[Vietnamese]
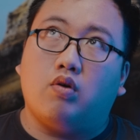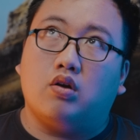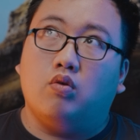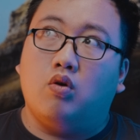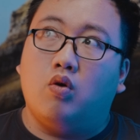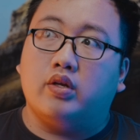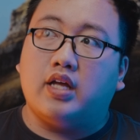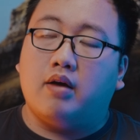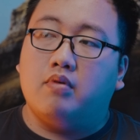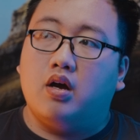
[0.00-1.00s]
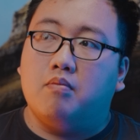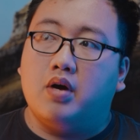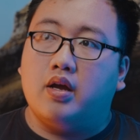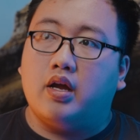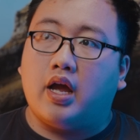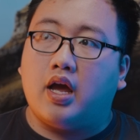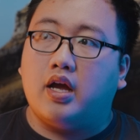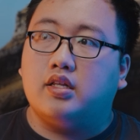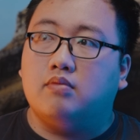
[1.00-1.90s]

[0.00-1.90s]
khoảng độ hồi tháng mười hai,